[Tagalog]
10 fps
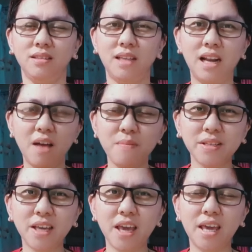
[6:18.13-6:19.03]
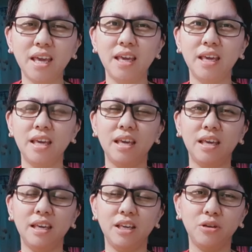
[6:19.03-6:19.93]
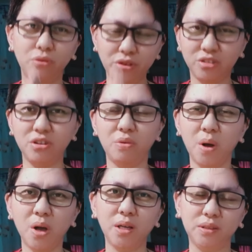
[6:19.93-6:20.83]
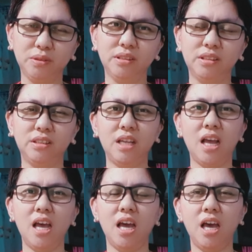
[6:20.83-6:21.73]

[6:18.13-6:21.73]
Salamat kay Quiz Dawo sa